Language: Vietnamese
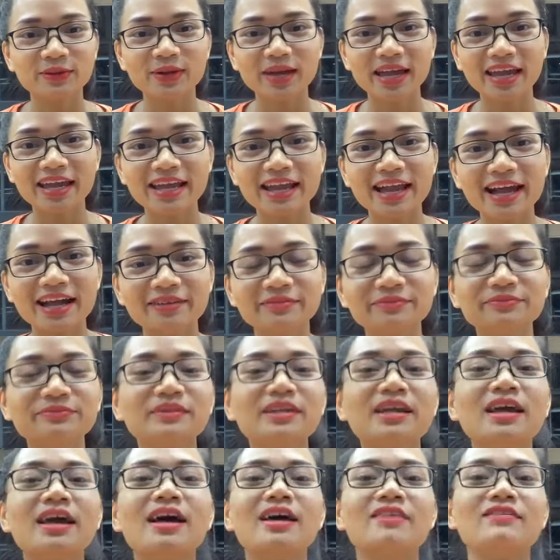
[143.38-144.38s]
ạ.
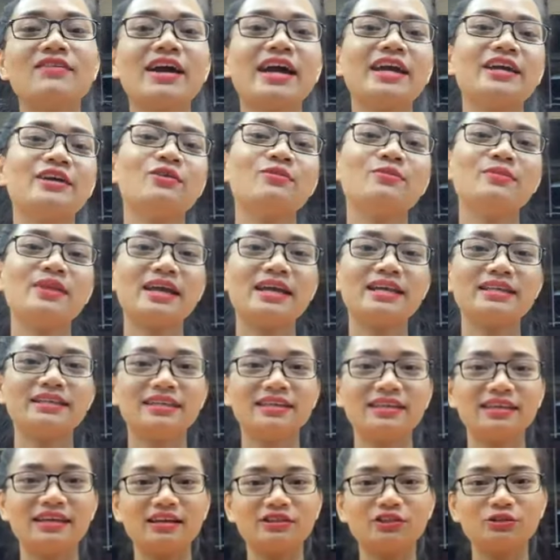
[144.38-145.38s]
Và ngày hôm nay
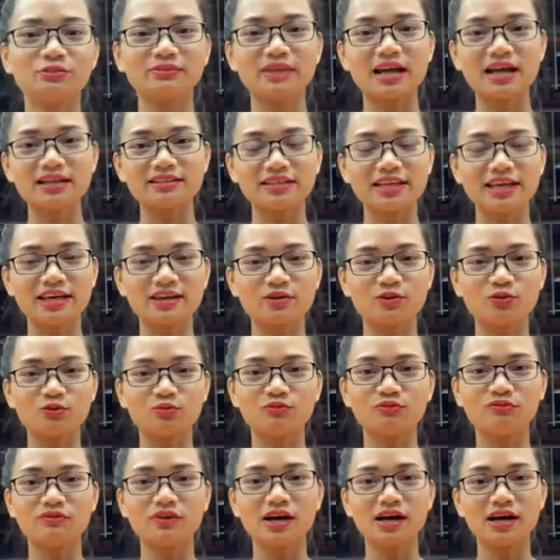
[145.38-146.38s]
thì chúng ta sẽ
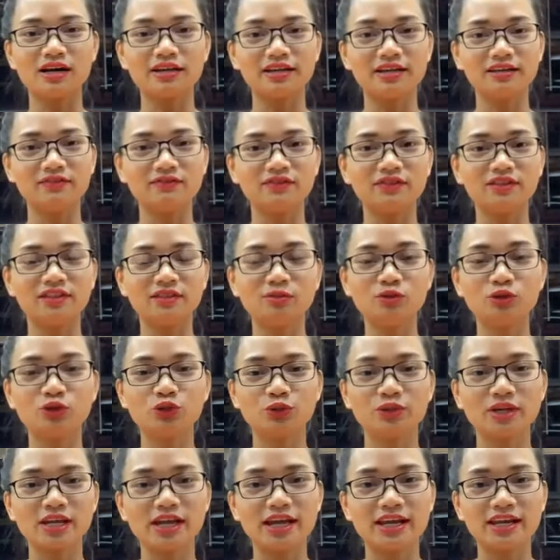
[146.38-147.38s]
cùng đến với một
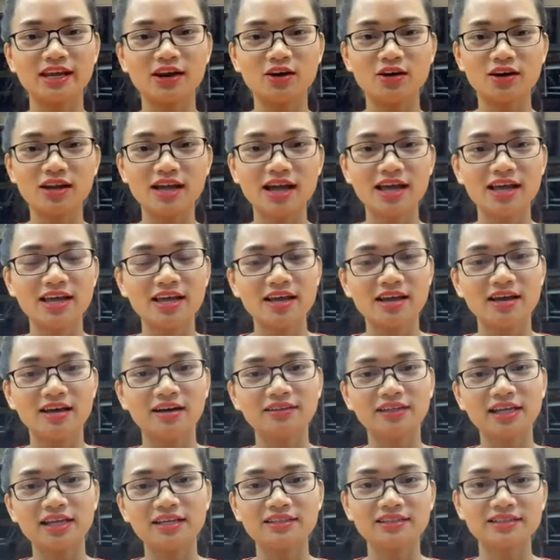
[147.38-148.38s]
chủ đề, đó là
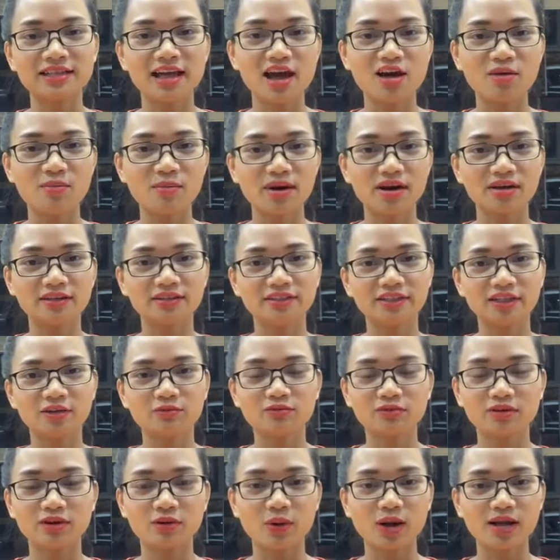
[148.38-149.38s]
tại sao mà
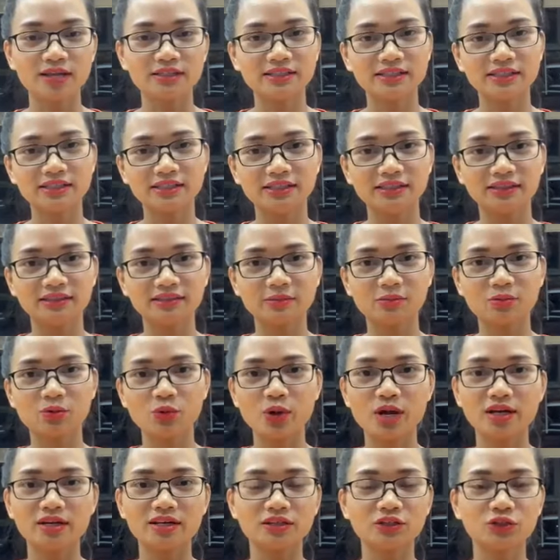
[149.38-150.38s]
trong quá trình tập
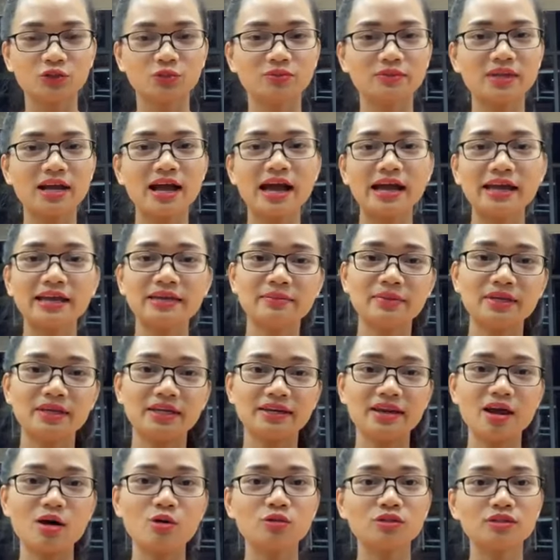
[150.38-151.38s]
luyện thì chúng ta hay bị
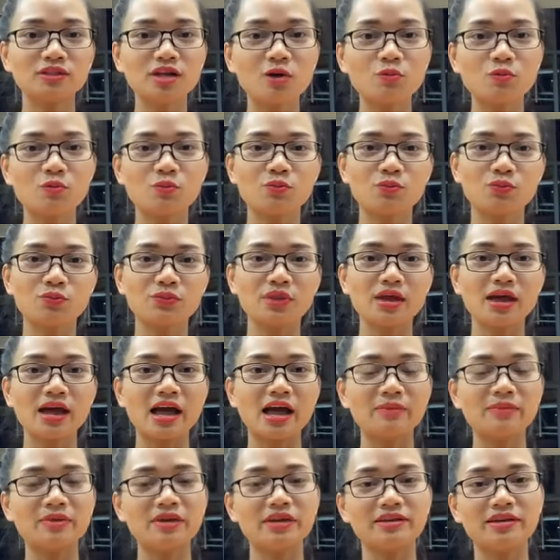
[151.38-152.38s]
đau sóc,
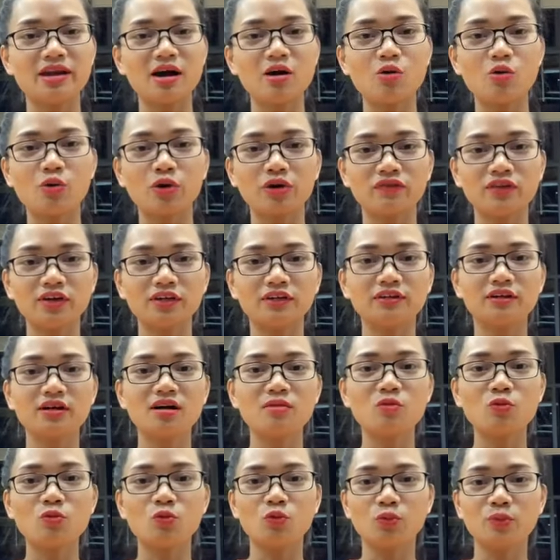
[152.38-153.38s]
hay bị đau cái phần cơ
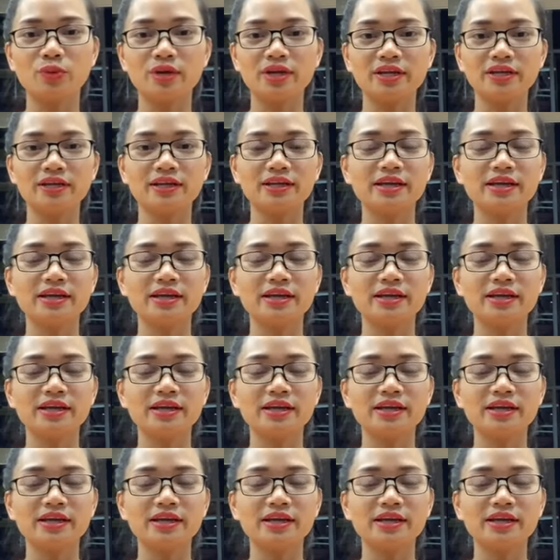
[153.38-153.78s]
bụng của mình,